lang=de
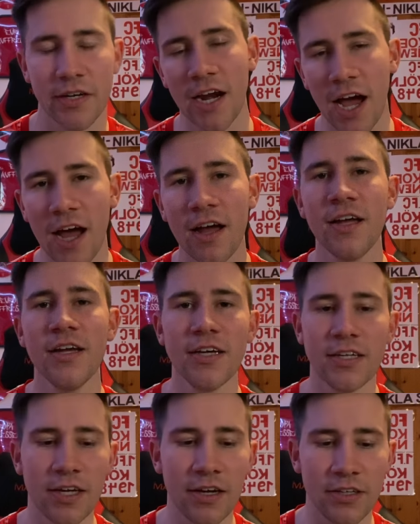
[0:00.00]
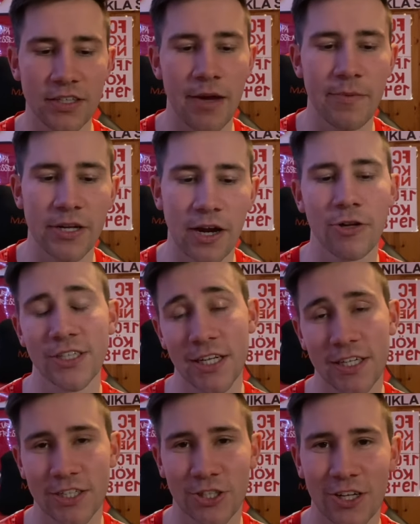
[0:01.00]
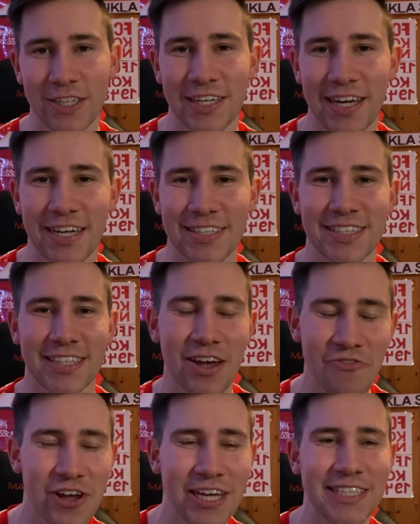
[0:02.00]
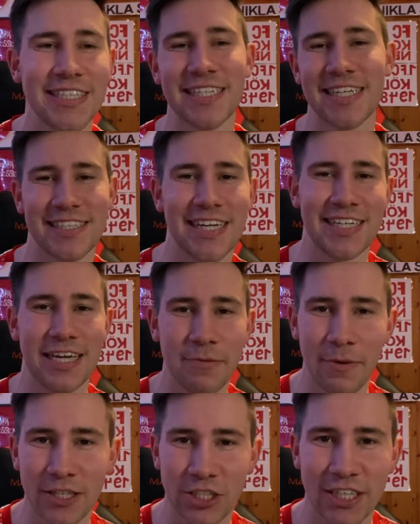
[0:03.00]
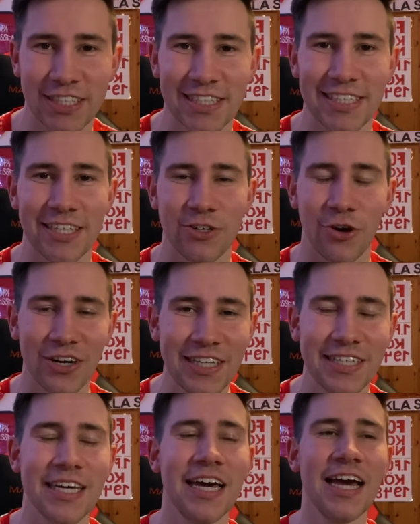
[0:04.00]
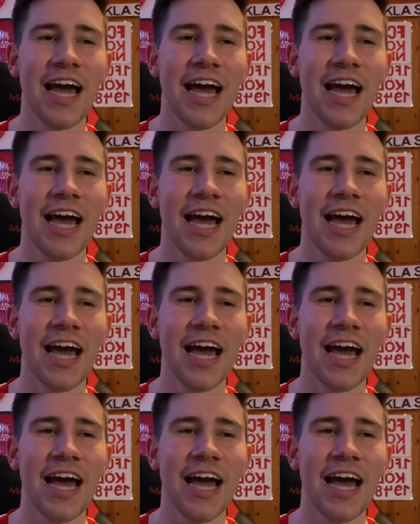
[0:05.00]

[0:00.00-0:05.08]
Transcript: Klar, ne, ein Damian Downs hat jetzt schon seinen ersten Treffer erzielt, das hat eben ein Justin Deal noch nicht.